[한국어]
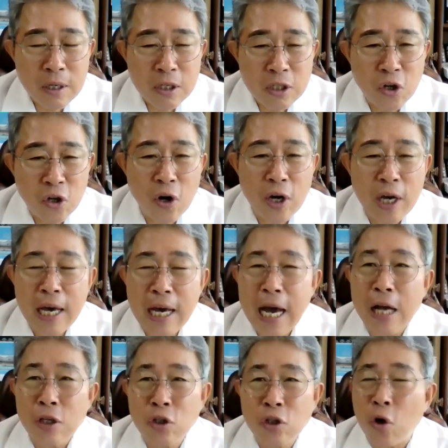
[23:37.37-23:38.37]
저기
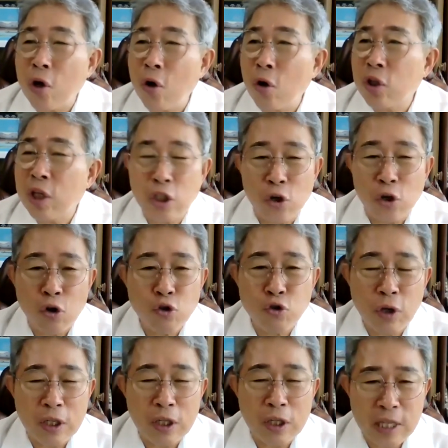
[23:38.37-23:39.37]
가, 저게 어떻게 저럴
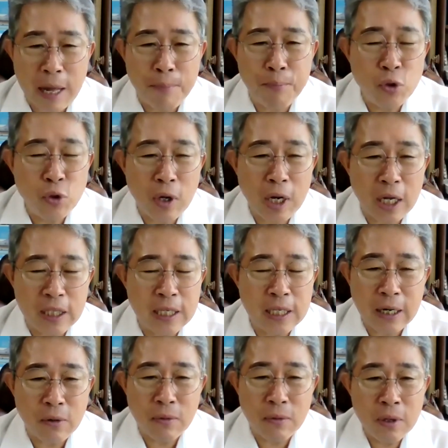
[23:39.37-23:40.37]
수가 있어? 나쁜 놈 같은
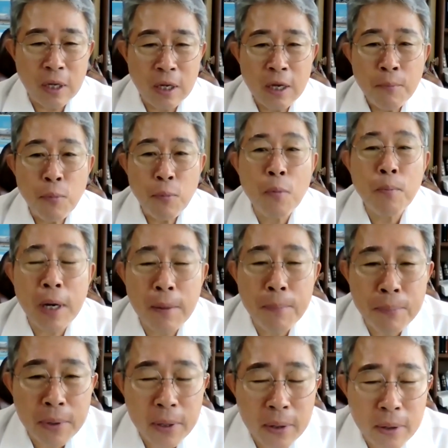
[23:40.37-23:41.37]
이라고 폭발해
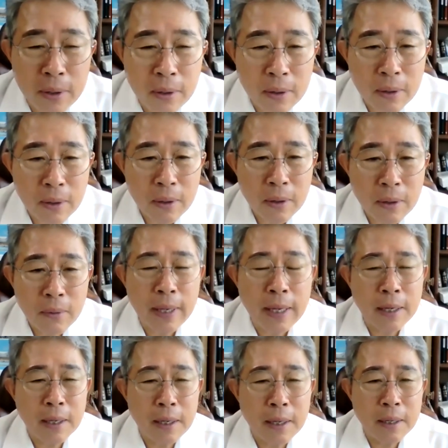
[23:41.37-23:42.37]
버려요.
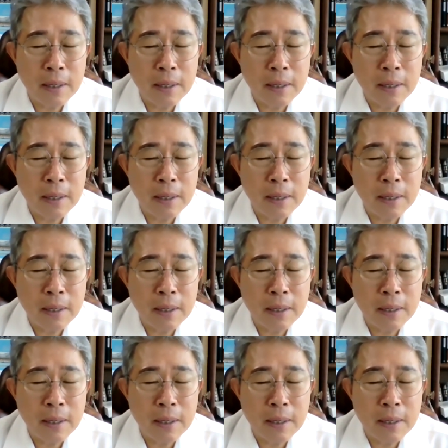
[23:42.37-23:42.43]
왜?